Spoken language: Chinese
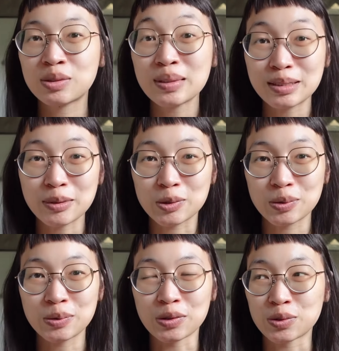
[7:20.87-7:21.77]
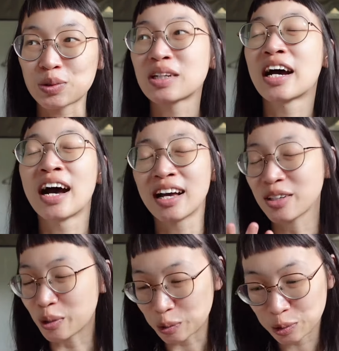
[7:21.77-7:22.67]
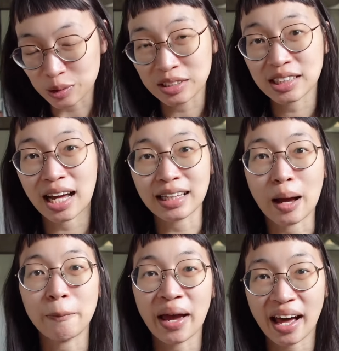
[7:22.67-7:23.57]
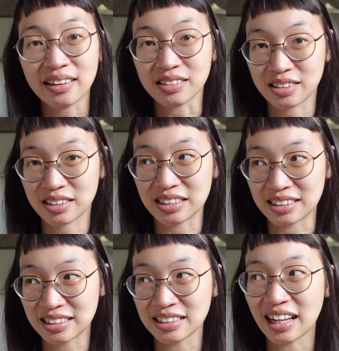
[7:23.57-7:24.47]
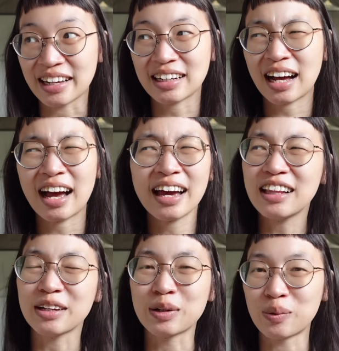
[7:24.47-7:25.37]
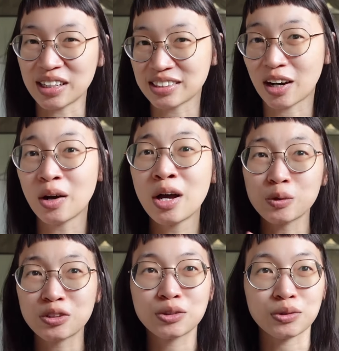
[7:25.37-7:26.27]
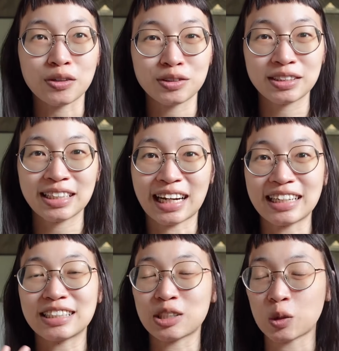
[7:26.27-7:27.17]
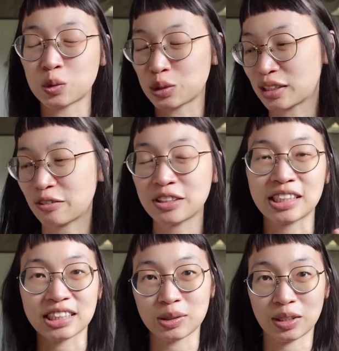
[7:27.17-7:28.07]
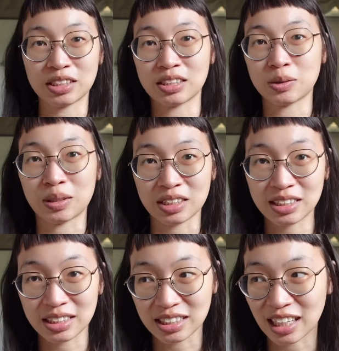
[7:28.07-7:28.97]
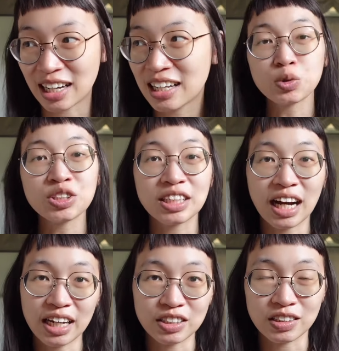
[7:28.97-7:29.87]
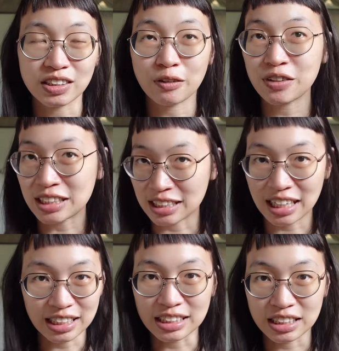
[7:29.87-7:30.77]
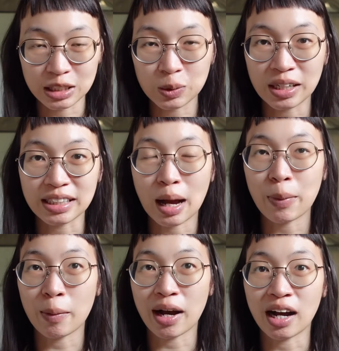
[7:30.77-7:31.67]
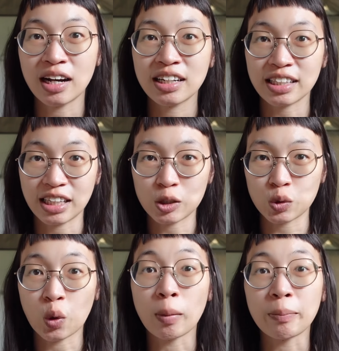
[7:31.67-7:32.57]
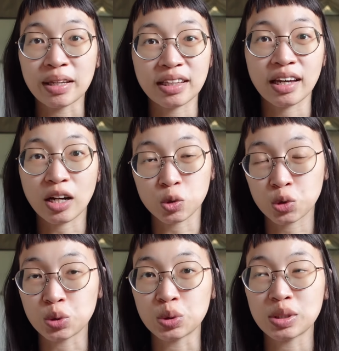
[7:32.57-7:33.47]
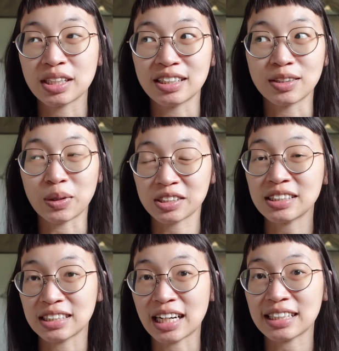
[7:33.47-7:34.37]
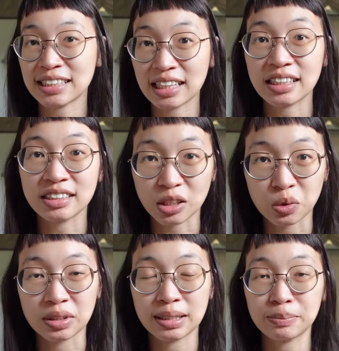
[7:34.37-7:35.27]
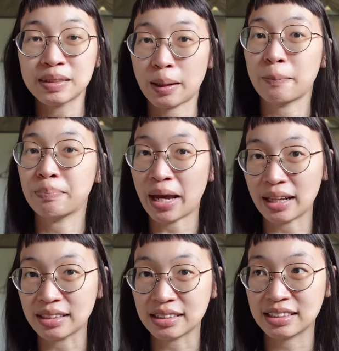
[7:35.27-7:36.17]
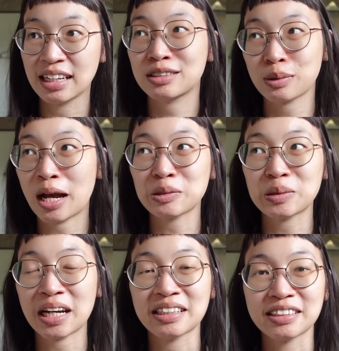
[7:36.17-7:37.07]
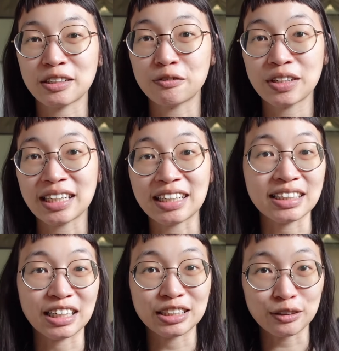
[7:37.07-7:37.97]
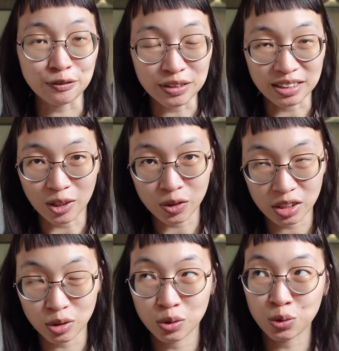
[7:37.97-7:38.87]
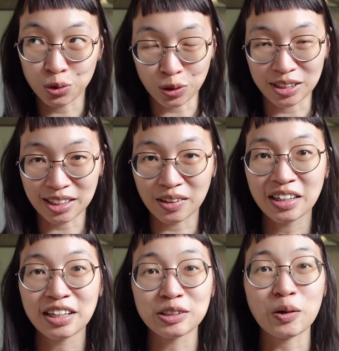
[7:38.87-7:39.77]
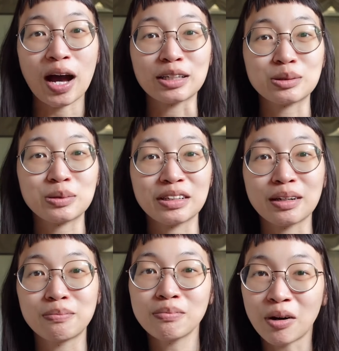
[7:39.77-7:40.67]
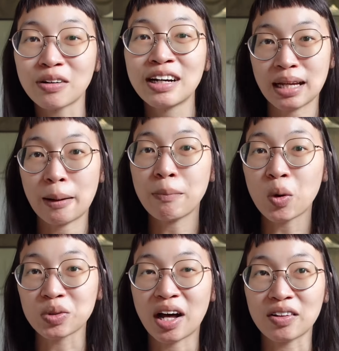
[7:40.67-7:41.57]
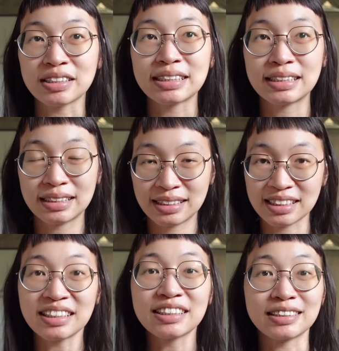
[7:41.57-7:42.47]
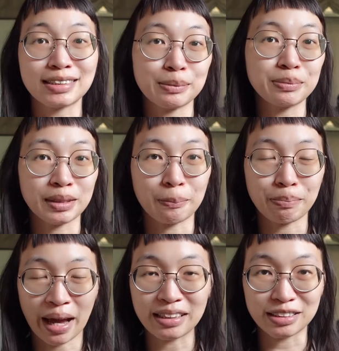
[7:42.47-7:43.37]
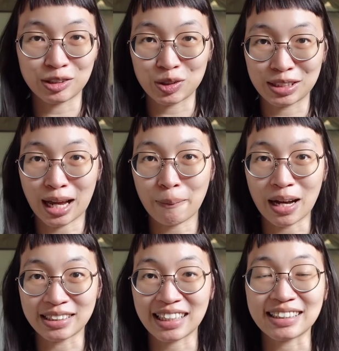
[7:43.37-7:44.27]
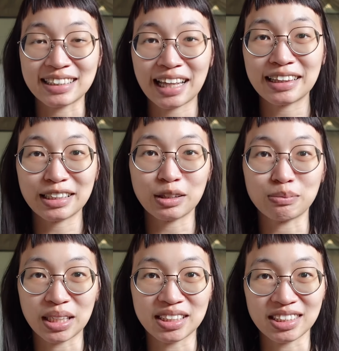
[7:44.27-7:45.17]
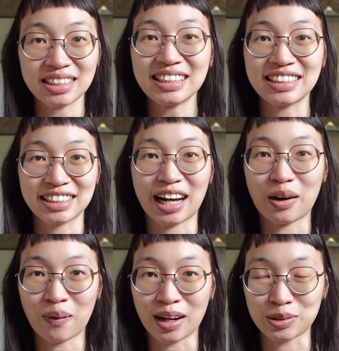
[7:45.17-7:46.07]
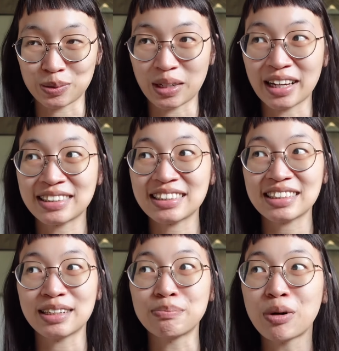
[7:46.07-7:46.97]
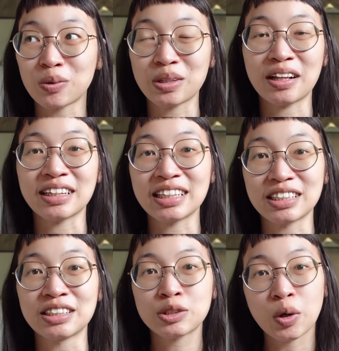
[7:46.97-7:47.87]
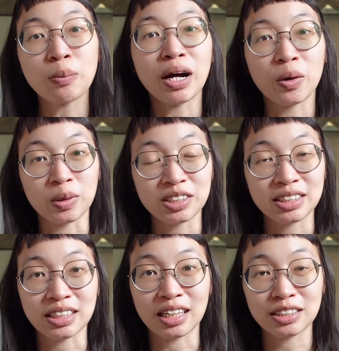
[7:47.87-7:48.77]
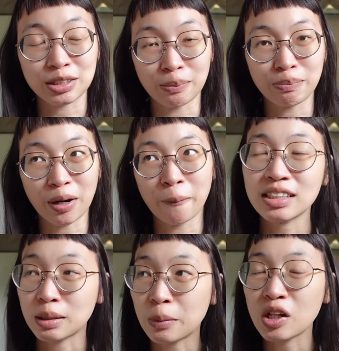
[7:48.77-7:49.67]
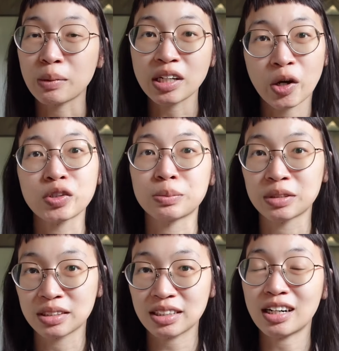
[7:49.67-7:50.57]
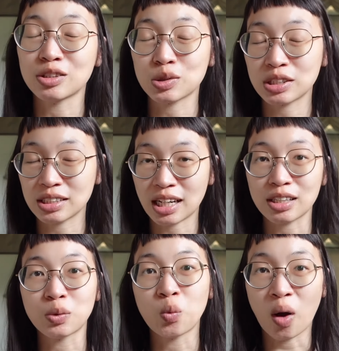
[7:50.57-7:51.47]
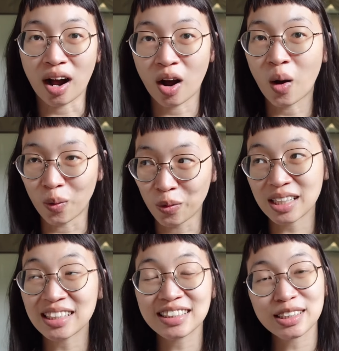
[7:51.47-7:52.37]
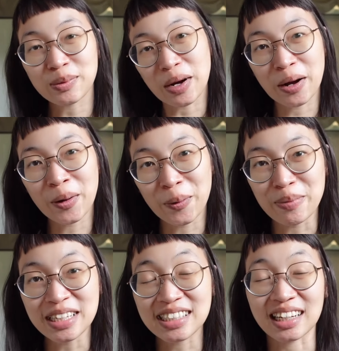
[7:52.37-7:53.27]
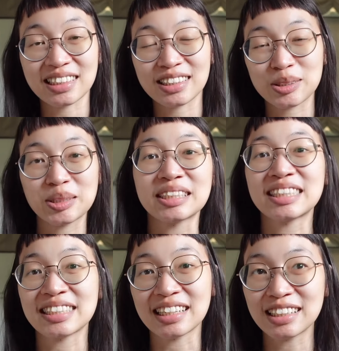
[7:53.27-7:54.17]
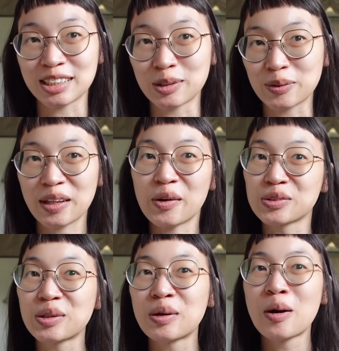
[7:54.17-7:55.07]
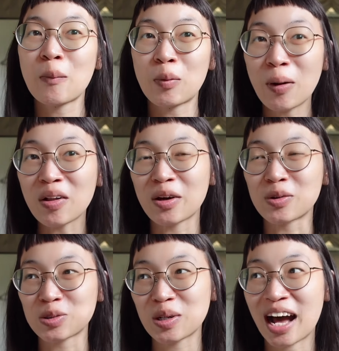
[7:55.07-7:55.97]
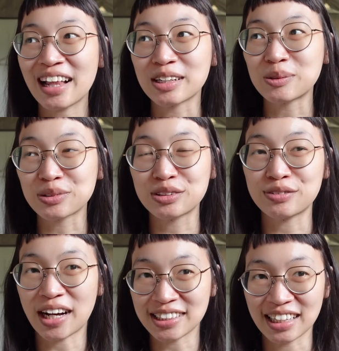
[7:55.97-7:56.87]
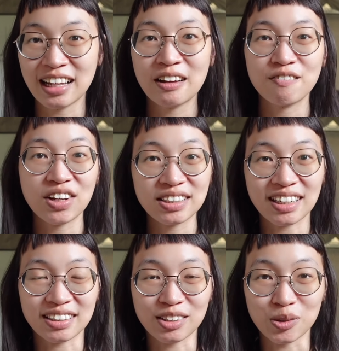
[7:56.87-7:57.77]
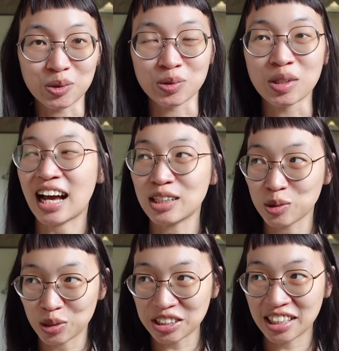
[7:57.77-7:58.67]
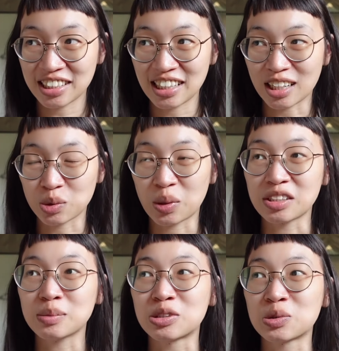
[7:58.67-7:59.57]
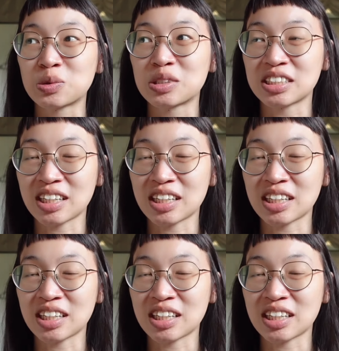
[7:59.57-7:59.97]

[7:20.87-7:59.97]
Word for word: 所以这本书我觉得很有趣的是，他拿 Palace 这个字来开了一个玩笑。故事主要就是在讲一个小女生，她非常喜欢吃广式饮茶。故事的开始，她非常的开心，因为她爸妈跟她说，我们明天要去一个广式饮茶的餐厅，叫做 Dim Sum Palace。所以她就带着这个非想让他兴奋的消息去睡觉，结果他做了一个梦，他梦到了真的 d i a m s o m e Palace，就是他把这个餐厅的名字意象化出来，真的梦到了一个充满广信茶的城堡。那城堡里面又有什么呢？当然就是他的王后，但是这个王后比想象中的邪恶很多。那我就不爆雷，我觉得他的故事发展非常的有趣，感觉是可以让读完这本书的